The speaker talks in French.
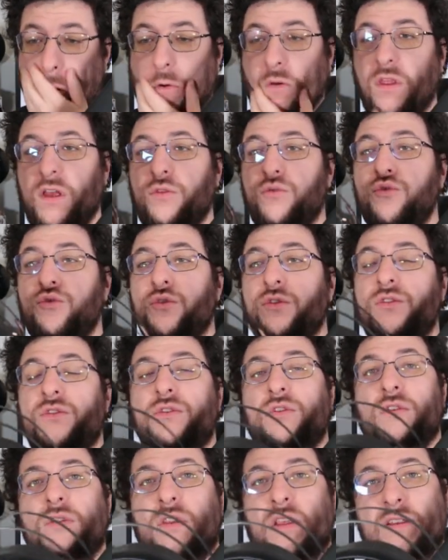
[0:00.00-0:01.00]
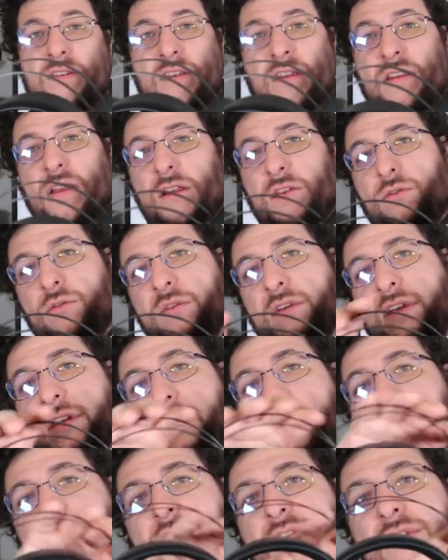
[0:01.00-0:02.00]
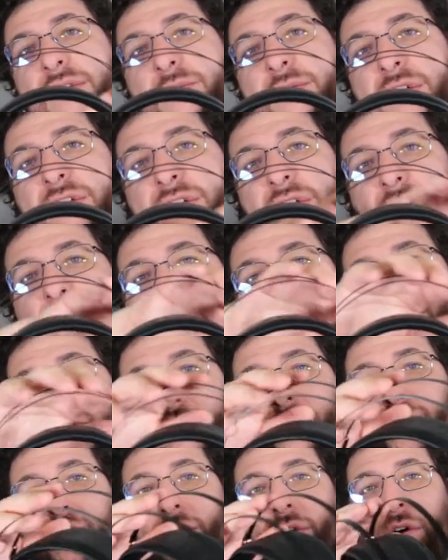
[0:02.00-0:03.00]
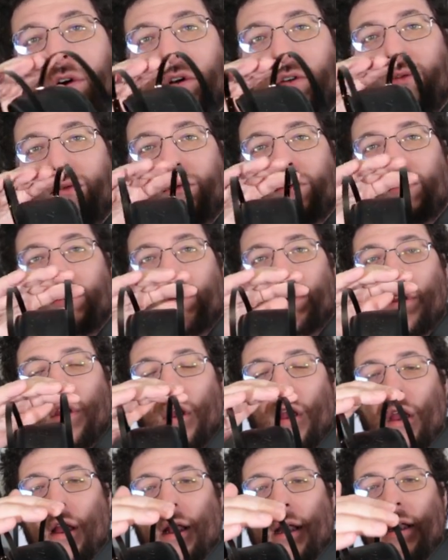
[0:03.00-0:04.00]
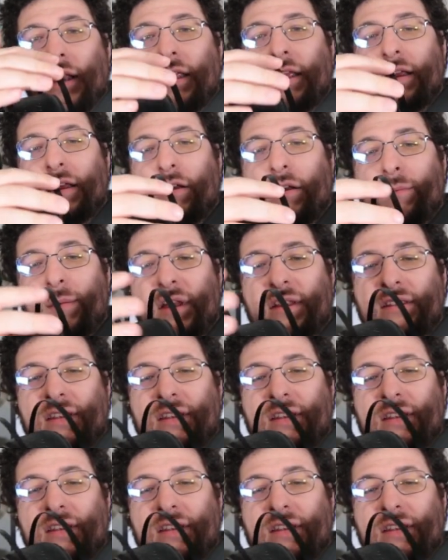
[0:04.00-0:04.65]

On a toujours cet arceau qui était visible déjà sur donc les euh,